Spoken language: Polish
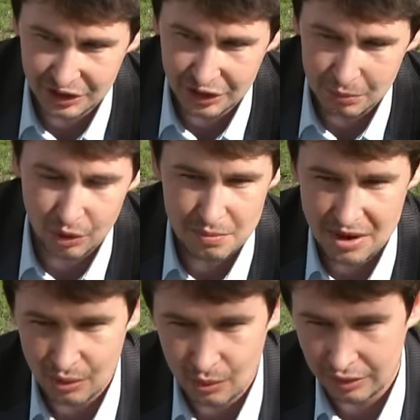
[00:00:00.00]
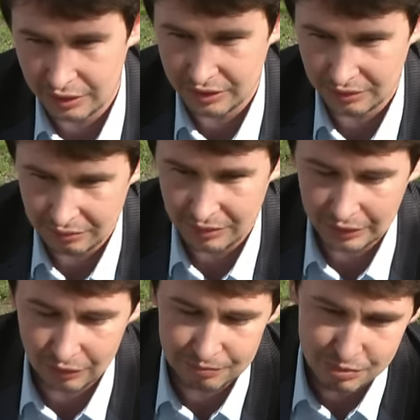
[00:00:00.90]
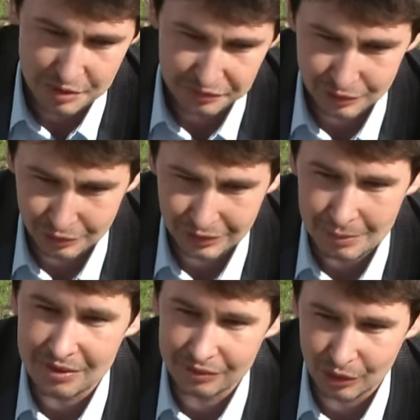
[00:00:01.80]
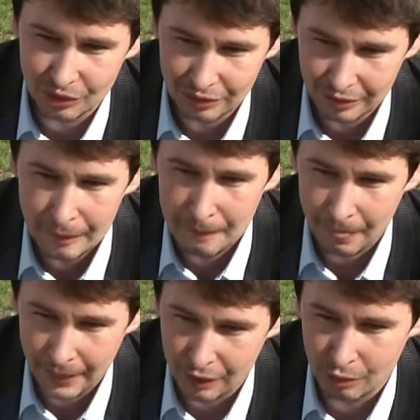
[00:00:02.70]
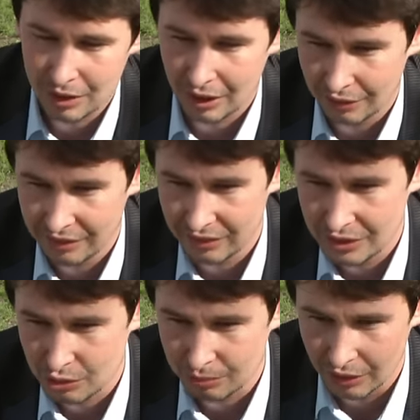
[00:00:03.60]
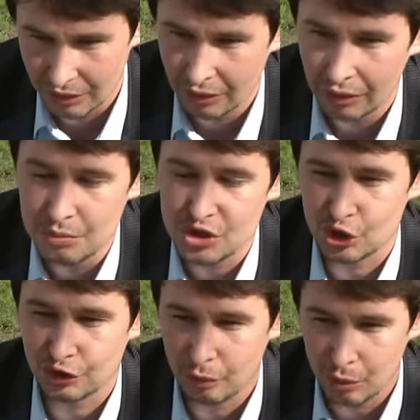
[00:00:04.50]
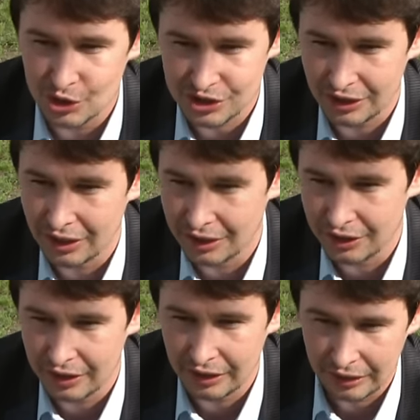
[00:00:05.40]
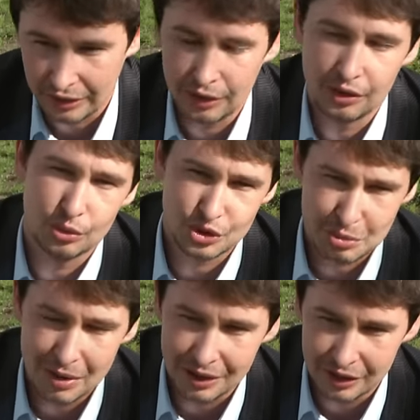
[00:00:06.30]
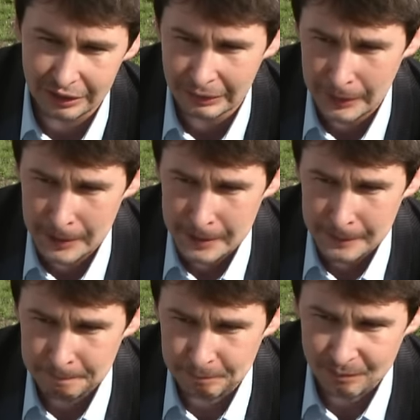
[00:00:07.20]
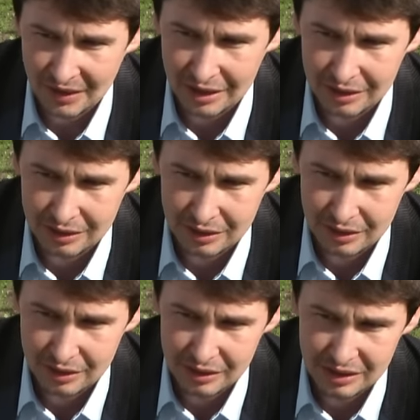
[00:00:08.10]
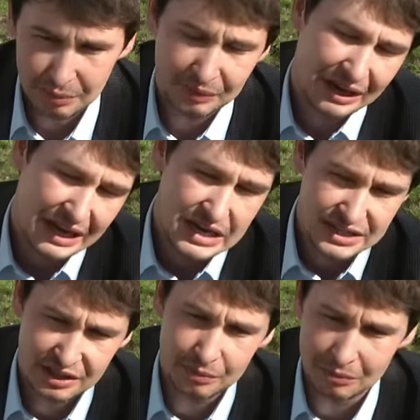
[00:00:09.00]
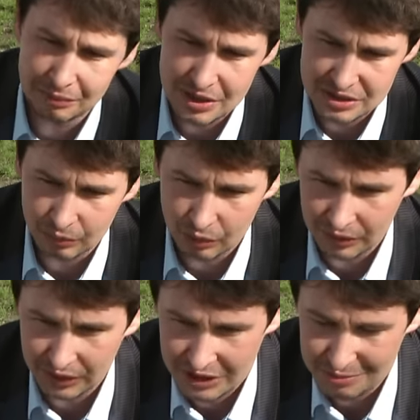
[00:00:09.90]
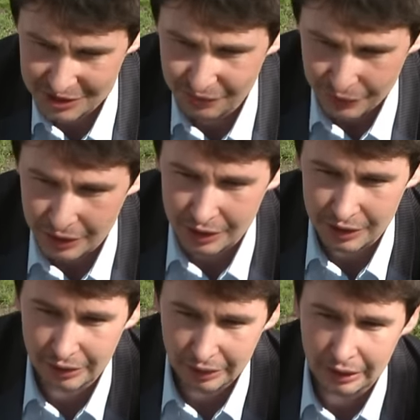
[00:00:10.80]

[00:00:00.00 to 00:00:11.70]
gdyby on miał e, na to wpływ, to na pewno klub Krakowia walczyłby o, o Mistrzostwo Polski, a nie e, o utrzymanie. Mm, ja powiem tak, ja nie znam, nie znam dokładnie też specyfiki mm,